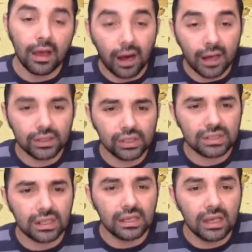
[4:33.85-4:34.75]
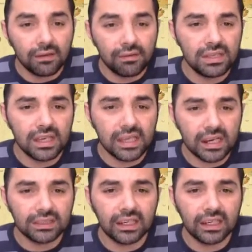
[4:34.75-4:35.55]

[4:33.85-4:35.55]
Arkadaşlar Fethiye yeraltı